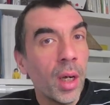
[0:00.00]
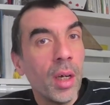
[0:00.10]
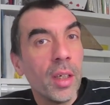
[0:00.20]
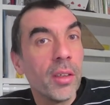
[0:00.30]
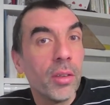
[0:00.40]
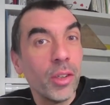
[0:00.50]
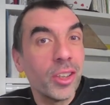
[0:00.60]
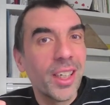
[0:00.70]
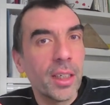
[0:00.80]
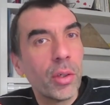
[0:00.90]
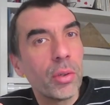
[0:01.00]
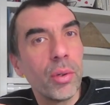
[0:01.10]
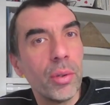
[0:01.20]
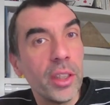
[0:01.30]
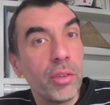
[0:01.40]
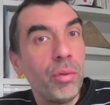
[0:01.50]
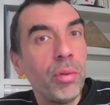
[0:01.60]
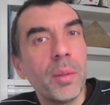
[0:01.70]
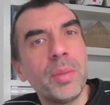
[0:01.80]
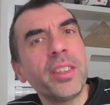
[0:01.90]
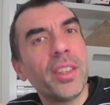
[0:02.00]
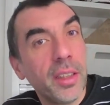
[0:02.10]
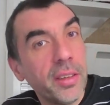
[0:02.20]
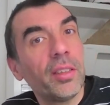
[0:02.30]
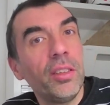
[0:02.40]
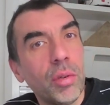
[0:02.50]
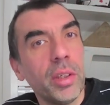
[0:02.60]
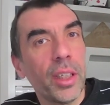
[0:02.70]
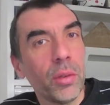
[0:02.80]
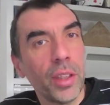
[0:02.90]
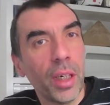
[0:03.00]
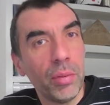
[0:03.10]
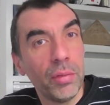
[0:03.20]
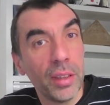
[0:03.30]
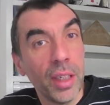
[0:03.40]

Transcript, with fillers: notre quart d'heure de relecture, et peut-être qu'il y a un exercice sur lequel on ira plus vite.